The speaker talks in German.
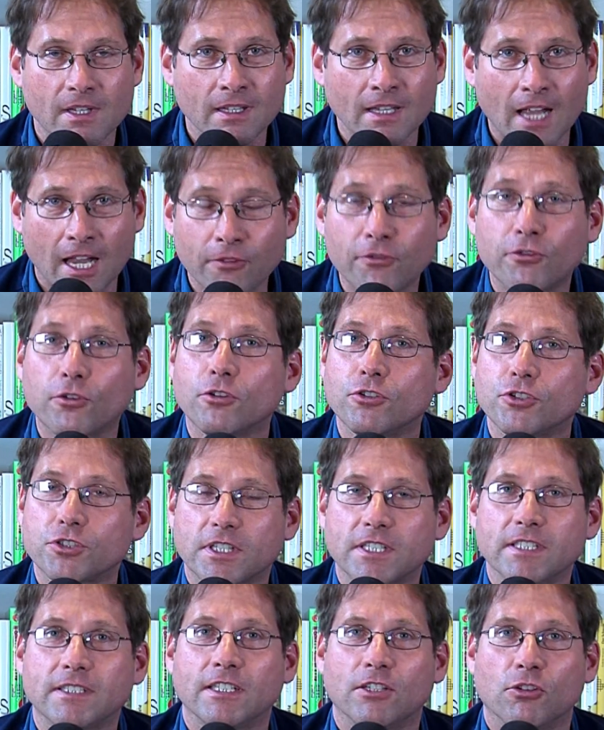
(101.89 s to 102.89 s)

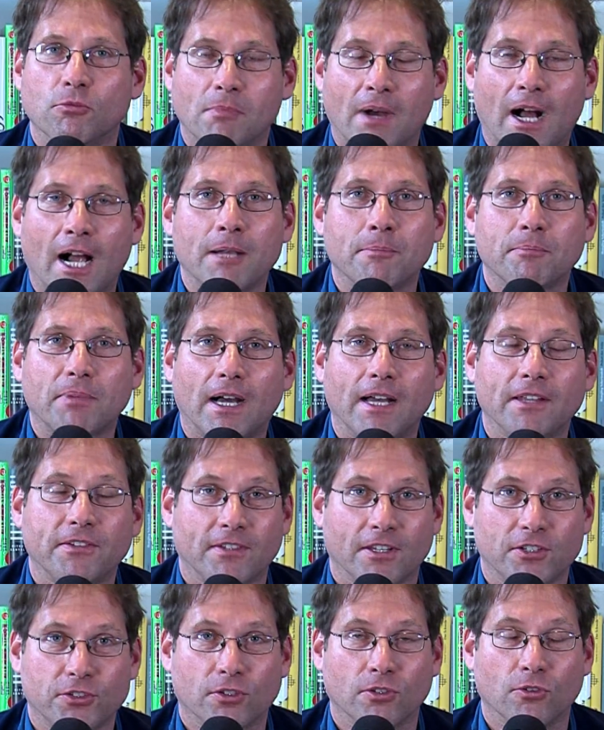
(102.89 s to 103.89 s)
Anführungsstrichen den normalen Preis,
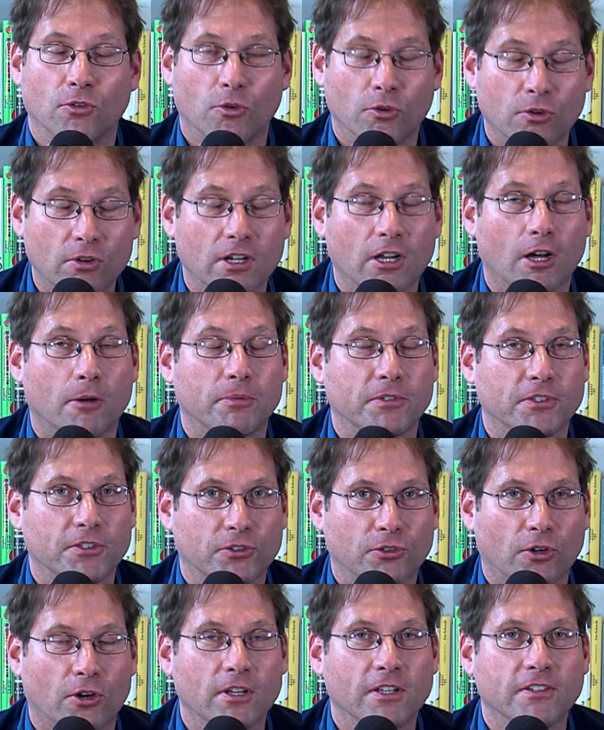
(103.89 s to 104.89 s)
der schon unglaublich
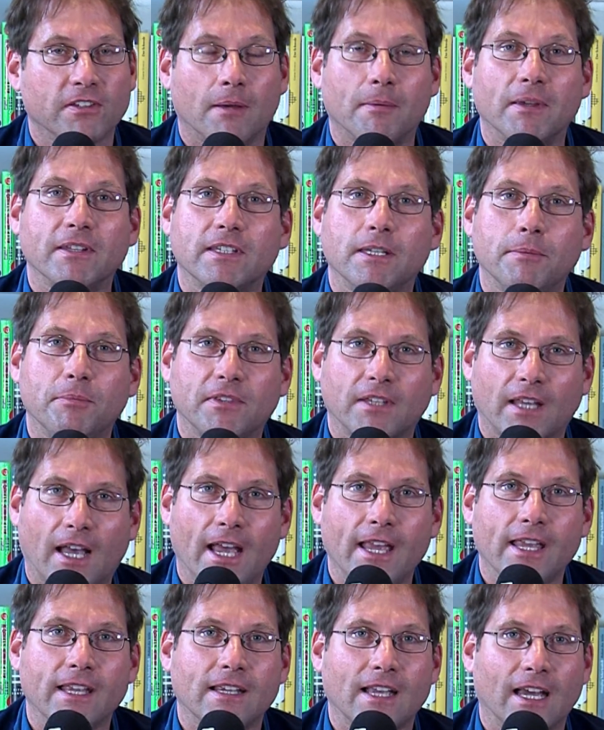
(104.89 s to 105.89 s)
toll ist, aber es gibt
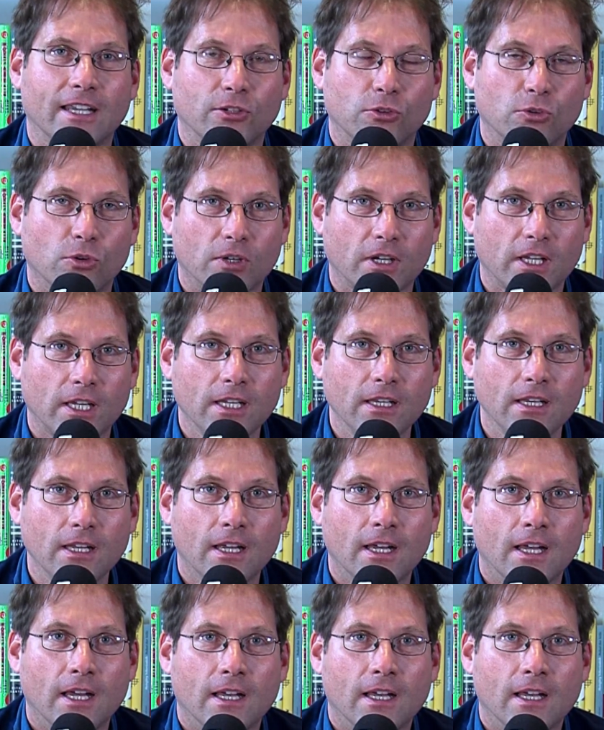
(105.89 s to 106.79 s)
drei Kategorien.